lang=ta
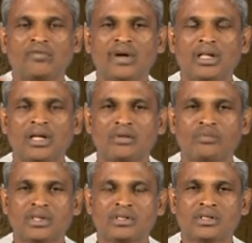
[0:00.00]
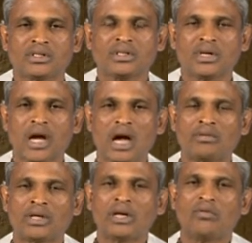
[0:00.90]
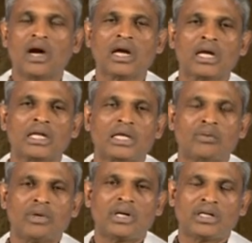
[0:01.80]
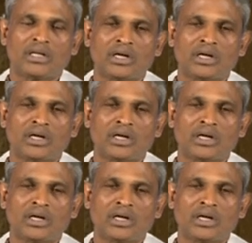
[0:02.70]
விடுதலை பெற்று அவர்கள் வாக்களிக்கப்பட்ட